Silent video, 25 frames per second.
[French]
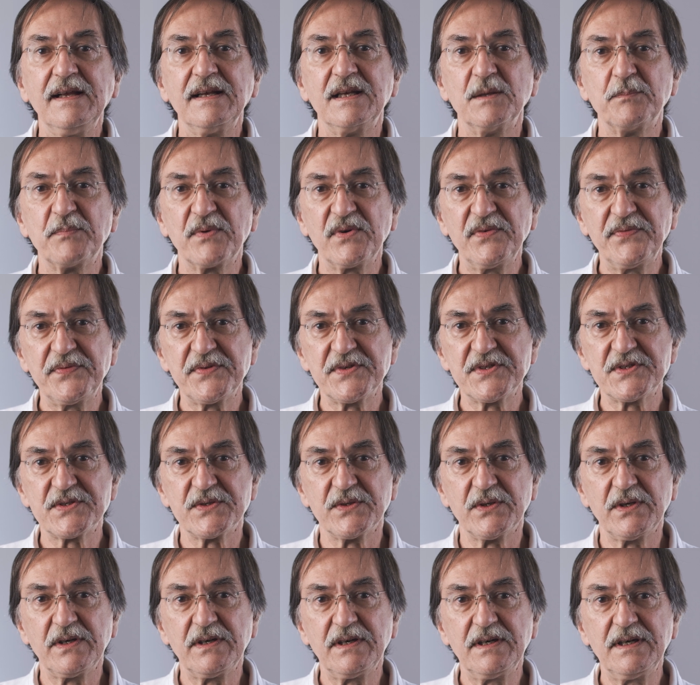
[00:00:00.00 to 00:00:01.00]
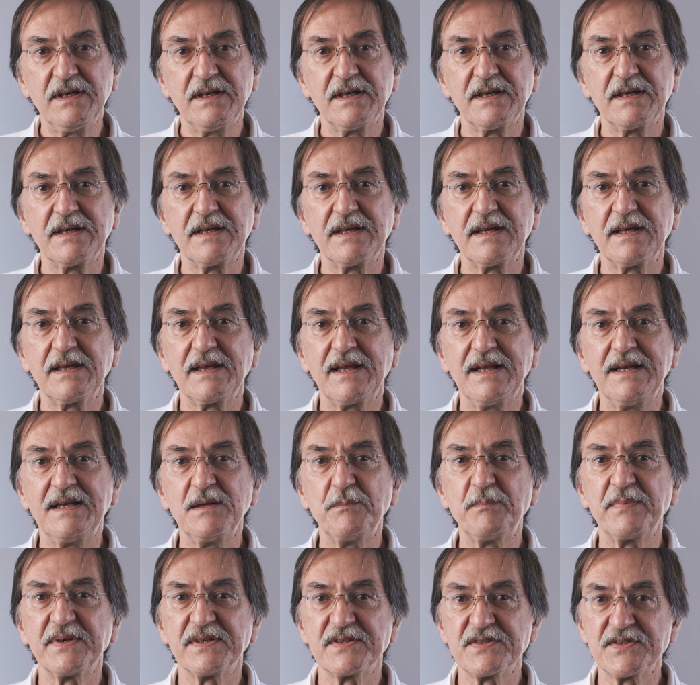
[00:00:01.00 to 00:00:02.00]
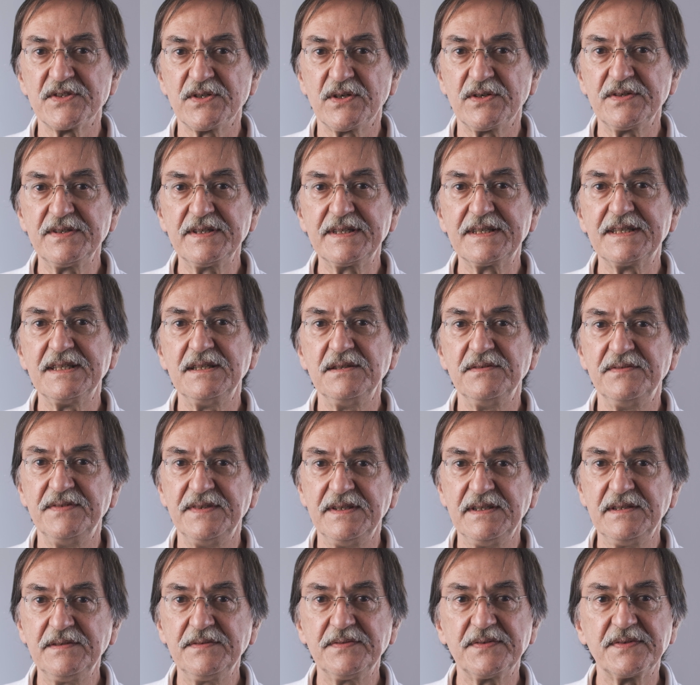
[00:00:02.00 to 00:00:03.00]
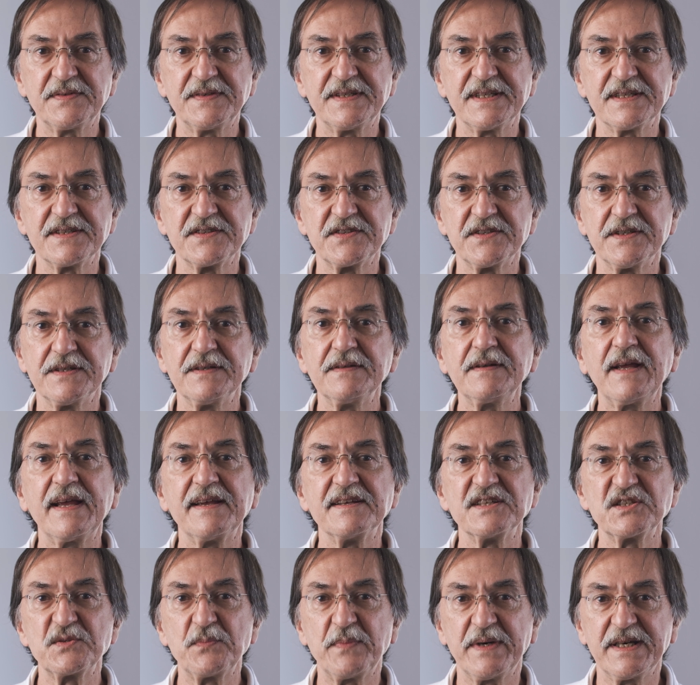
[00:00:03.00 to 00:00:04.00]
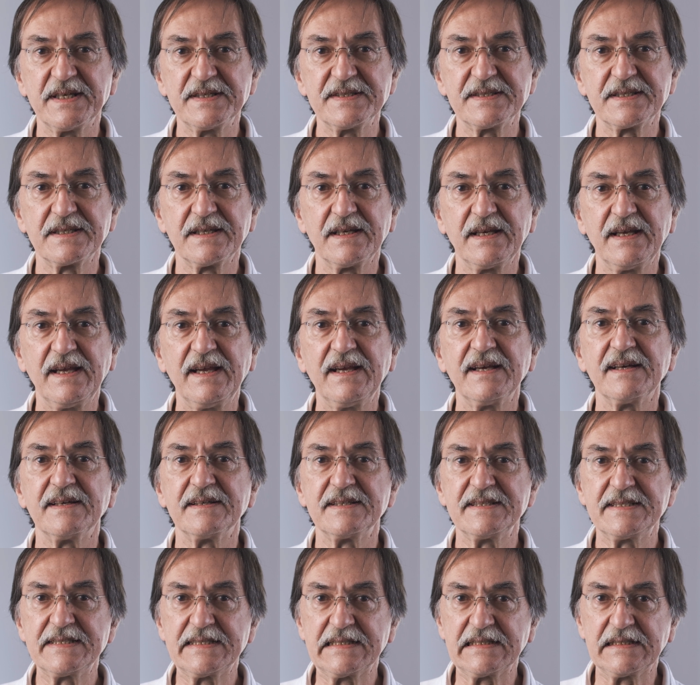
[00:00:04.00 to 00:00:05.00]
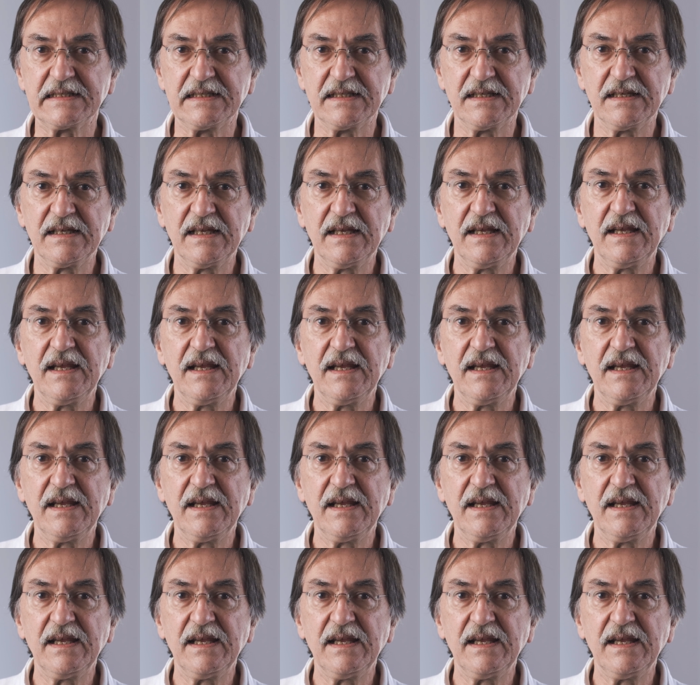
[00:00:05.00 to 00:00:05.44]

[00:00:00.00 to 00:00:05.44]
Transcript: les professeurs et les personnes qui vivent dans un espace restreint.